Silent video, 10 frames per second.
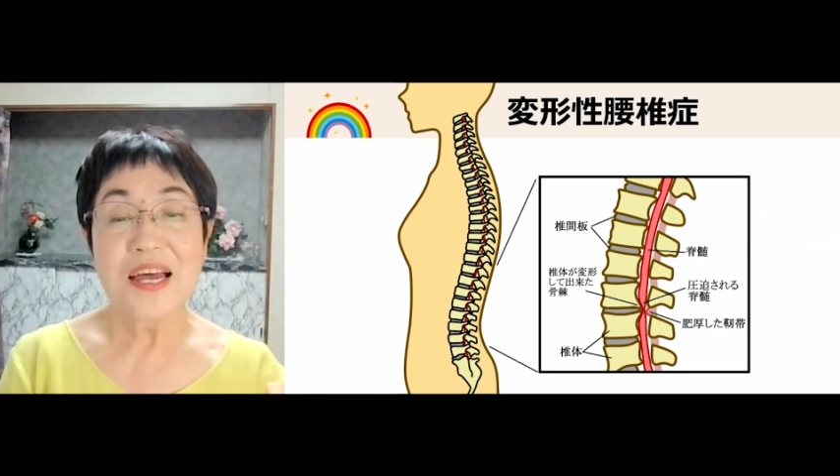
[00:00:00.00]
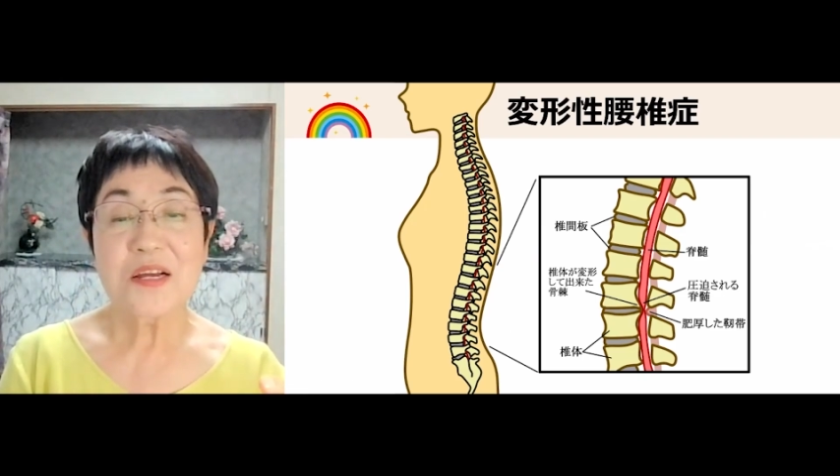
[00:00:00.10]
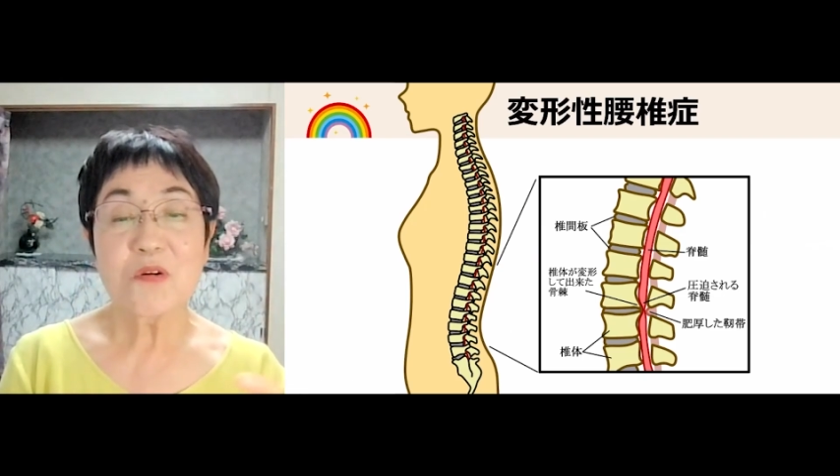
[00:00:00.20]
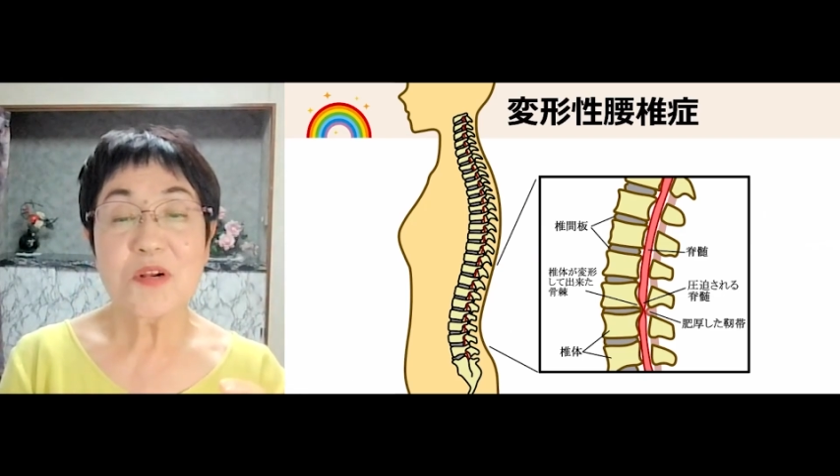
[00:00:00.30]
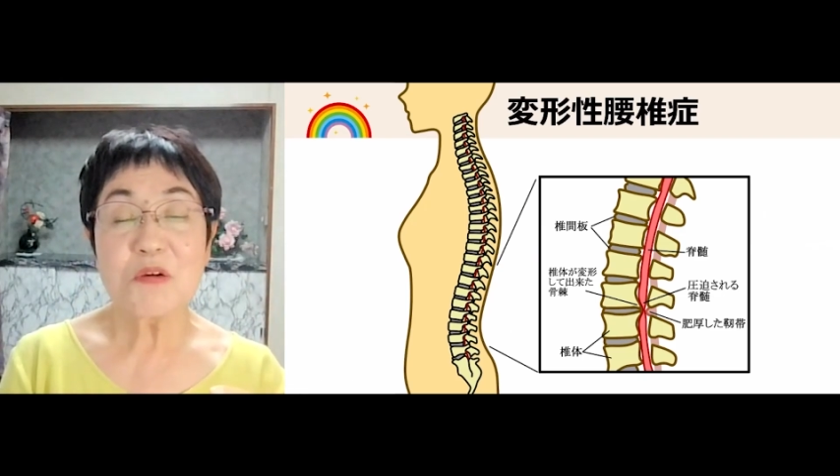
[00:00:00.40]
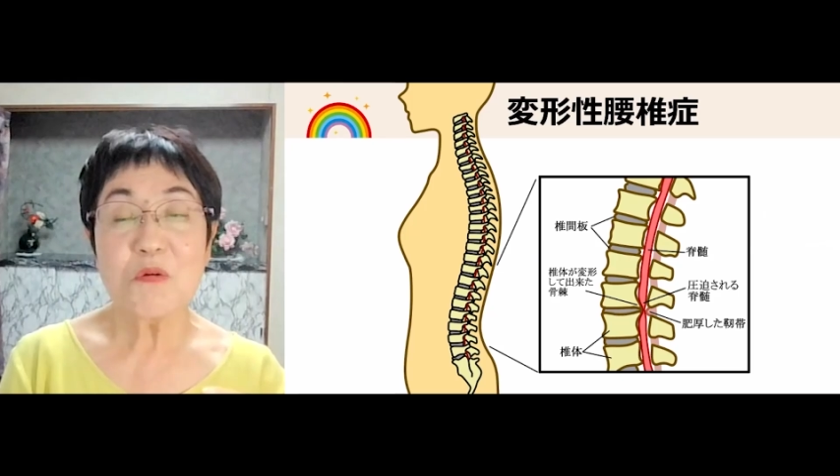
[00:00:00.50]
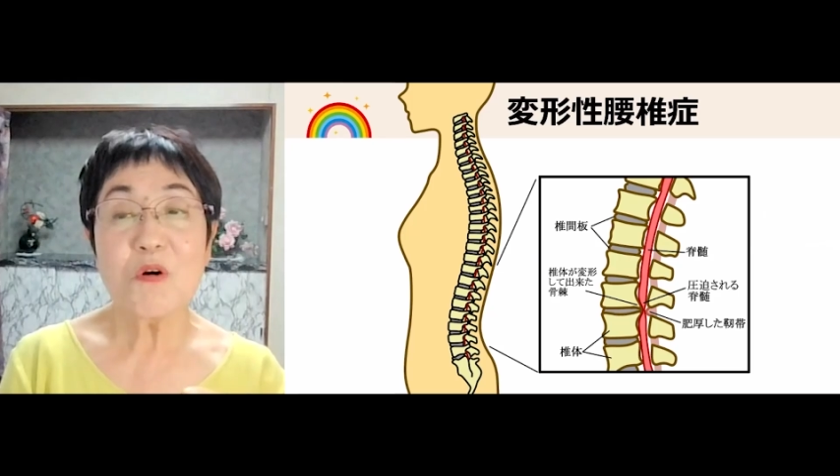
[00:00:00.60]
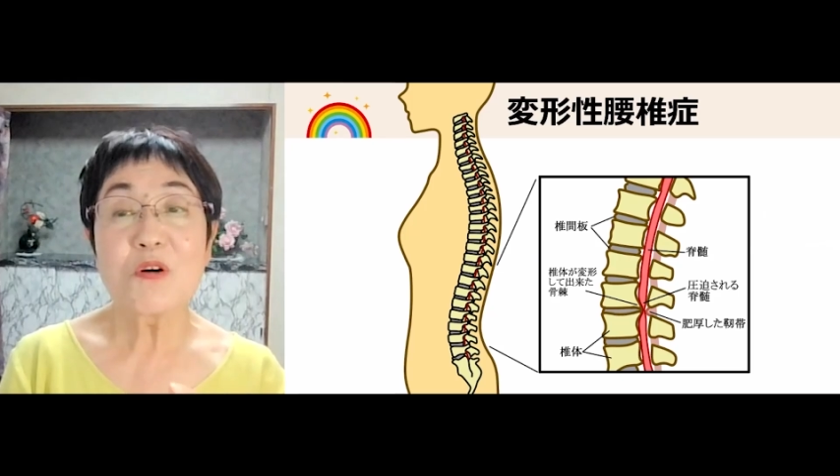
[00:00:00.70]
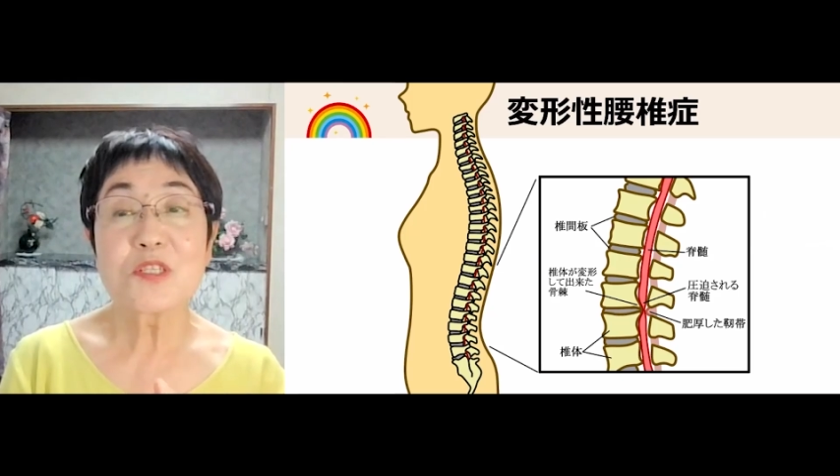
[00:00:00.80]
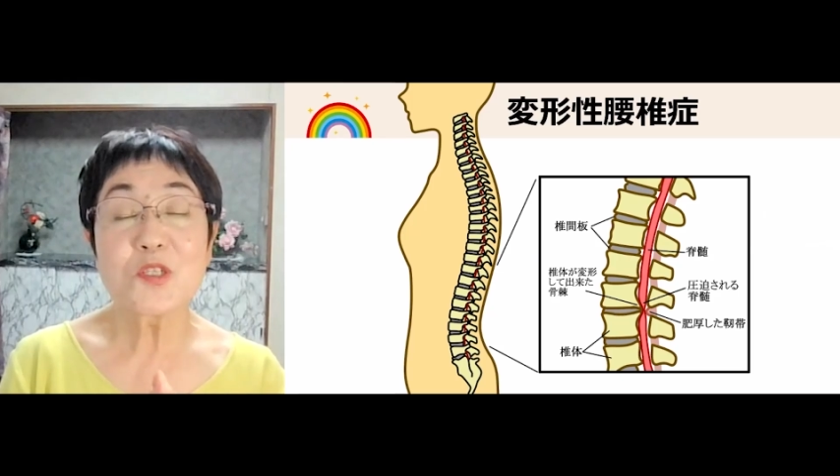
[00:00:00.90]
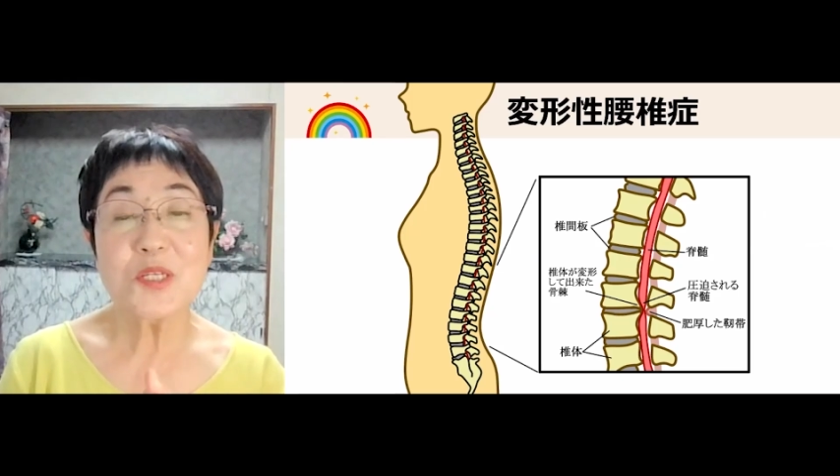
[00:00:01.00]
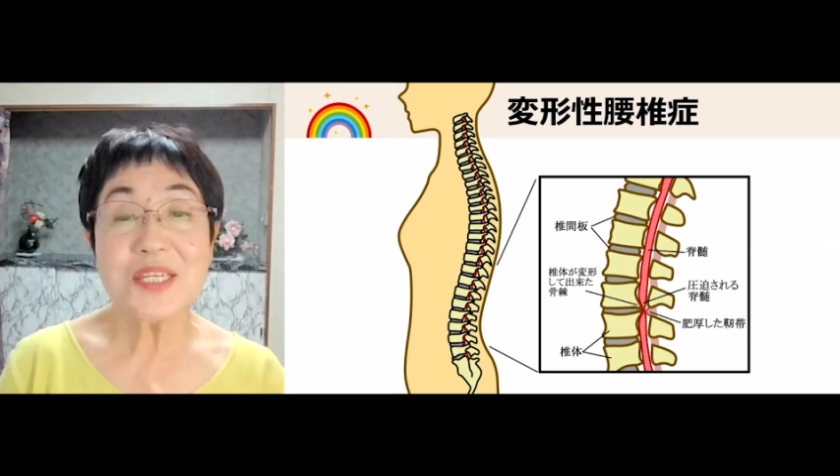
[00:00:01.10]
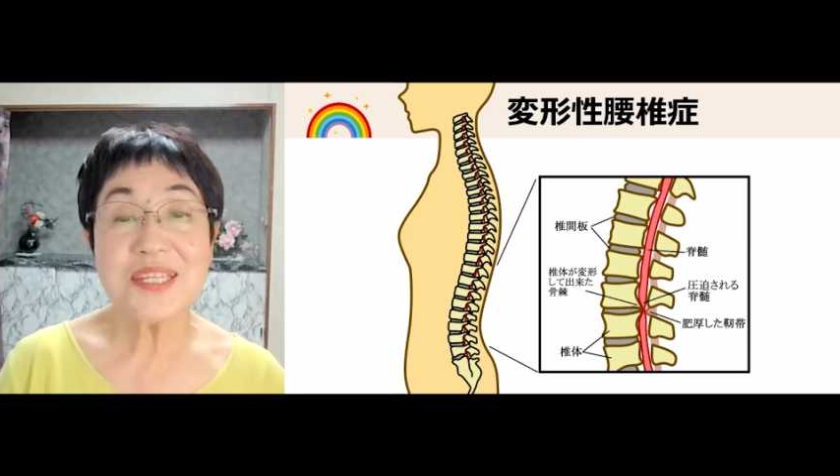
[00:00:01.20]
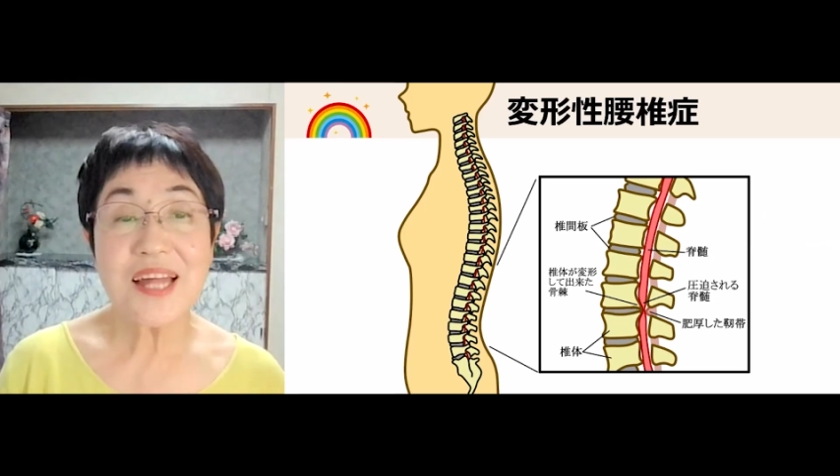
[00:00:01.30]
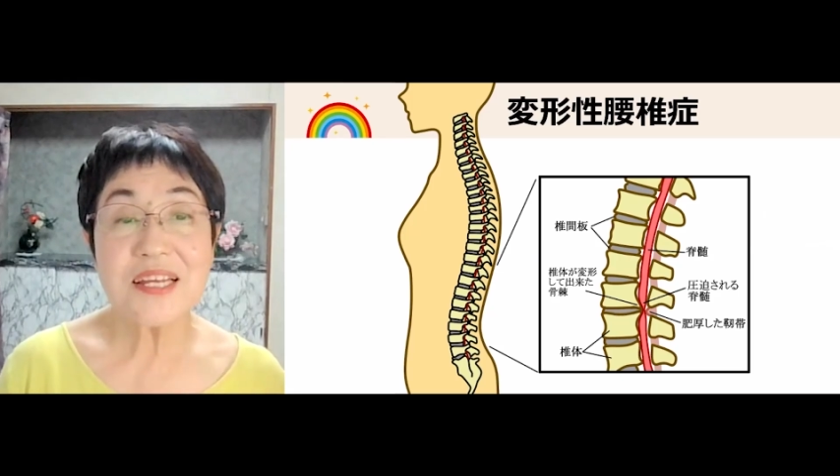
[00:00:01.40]
これを
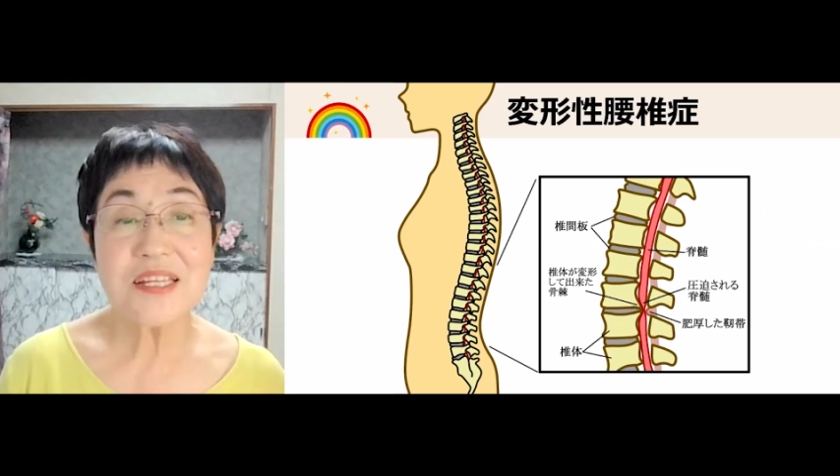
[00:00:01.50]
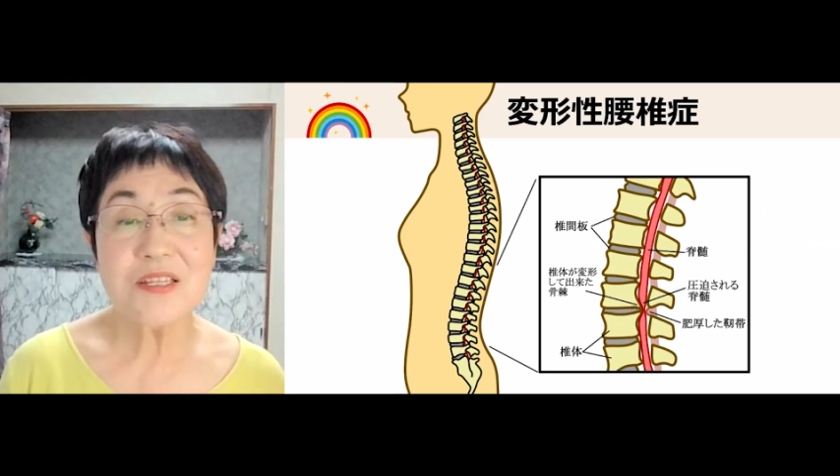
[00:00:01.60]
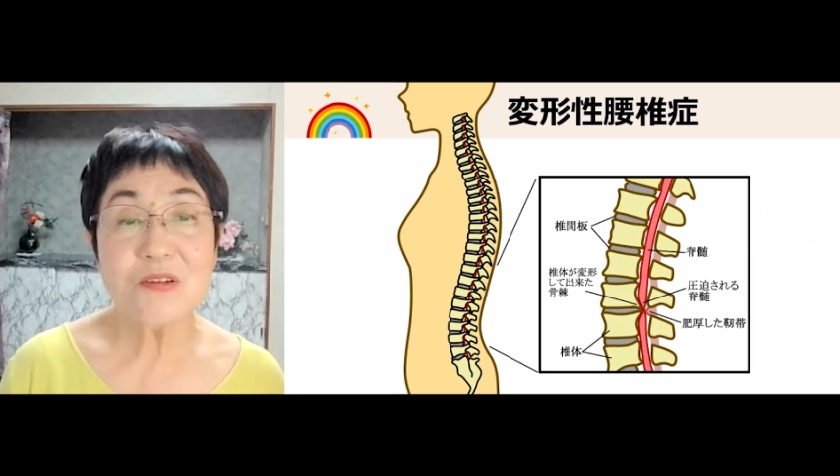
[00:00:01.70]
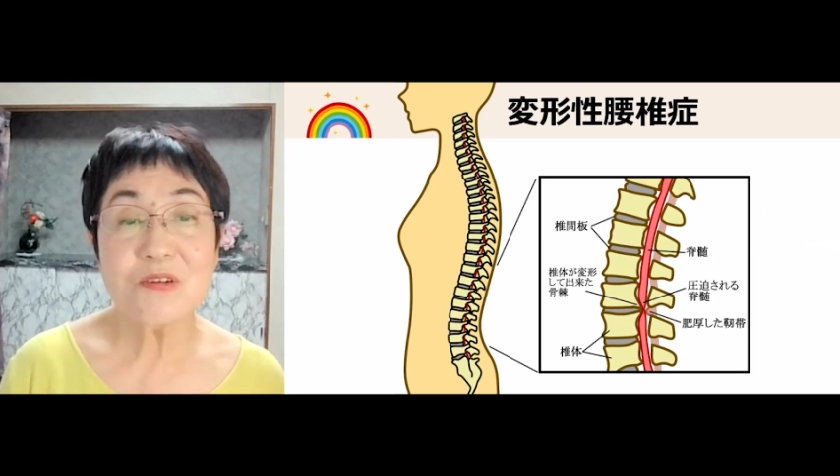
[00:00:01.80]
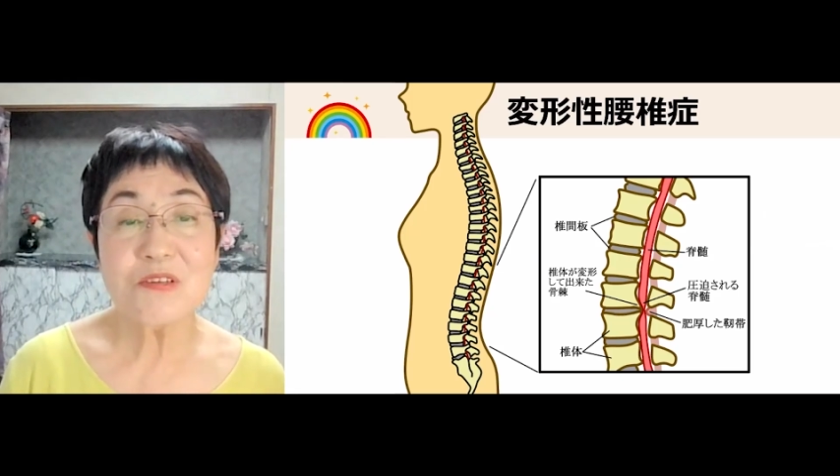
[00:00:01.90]
椎体と